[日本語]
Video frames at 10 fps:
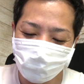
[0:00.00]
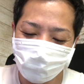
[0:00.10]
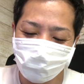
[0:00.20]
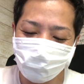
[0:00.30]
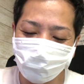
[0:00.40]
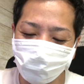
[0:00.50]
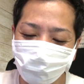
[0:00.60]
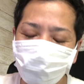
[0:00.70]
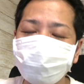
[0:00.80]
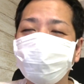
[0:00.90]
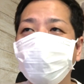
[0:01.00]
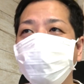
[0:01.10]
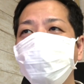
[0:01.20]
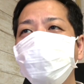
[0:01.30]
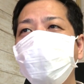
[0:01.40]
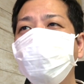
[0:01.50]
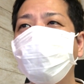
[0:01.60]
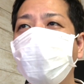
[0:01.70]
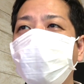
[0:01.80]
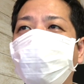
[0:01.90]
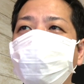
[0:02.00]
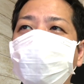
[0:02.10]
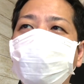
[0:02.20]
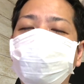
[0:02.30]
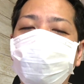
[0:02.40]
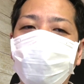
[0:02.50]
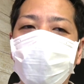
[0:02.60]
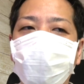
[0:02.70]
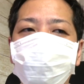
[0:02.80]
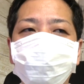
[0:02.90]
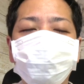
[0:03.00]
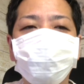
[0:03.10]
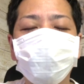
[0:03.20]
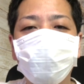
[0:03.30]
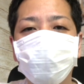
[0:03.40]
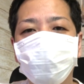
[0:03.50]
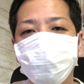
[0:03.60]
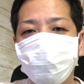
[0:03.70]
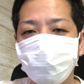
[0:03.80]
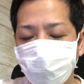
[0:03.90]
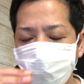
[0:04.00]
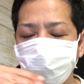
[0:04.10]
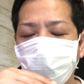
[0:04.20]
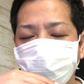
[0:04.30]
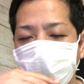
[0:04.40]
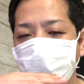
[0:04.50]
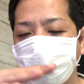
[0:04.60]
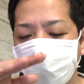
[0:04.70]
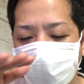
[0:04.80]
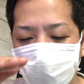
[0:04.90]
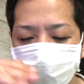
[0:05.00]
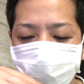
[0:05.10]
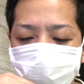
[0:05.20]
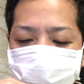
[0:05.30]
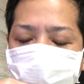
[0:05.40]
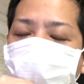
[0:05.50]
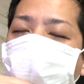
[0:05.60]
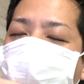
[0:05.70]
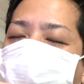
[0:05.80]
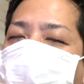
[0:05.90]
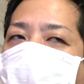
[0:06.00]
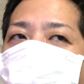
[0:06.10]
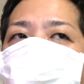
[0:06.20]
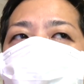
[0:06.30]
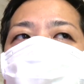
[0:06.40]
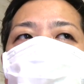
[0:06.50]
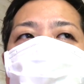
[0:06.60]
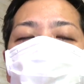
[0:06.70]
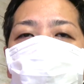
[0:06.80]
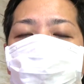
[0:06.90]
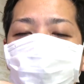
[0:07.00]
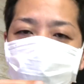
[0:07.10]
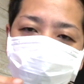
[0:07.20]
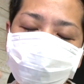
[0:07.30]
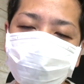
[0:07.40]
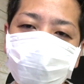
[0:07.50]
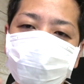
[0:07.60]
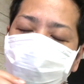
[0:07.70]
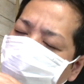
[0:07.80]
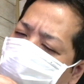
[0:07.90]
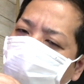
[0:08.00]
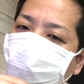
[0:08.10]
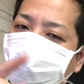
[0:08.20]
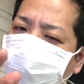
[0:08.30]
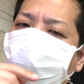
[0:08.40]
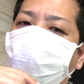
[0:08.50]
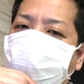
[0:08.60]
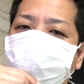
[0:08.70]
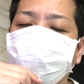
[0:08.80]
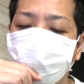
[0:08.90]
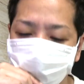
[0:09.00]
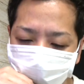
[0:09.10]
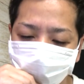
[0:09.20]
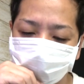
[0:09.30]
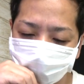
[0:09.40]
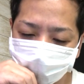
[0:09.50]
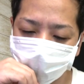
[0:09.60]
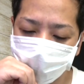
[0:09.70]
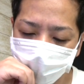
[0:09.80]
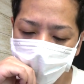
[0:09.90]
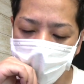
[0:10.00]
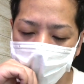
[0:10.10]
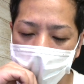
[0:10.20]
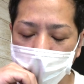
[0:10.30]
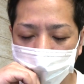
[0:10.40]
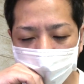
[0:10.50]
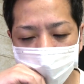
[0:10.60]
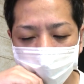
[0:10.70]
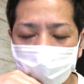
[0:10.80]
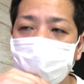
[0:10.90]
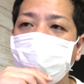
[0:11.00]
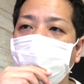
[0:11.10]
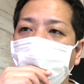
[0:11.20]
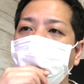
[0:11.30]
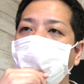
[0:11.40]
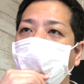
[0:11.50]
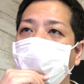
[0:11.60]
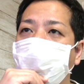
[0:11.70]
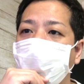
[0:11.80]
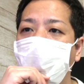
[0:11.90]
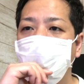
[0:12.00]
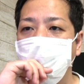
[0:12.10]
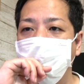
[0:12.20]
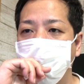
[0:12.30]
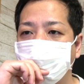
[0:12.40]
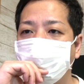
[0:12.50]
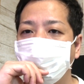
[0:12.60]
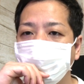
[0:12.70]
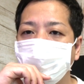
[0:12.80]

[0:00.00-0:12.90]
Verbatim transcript: うん、まあその、インドラのターゲットに関しては、あの、インドラのターゲットの下方に関しては、マジで、あの、前の状態に多分まだ戻っただけだよね。うん。だから別にそこまで、あれかなと思いますね。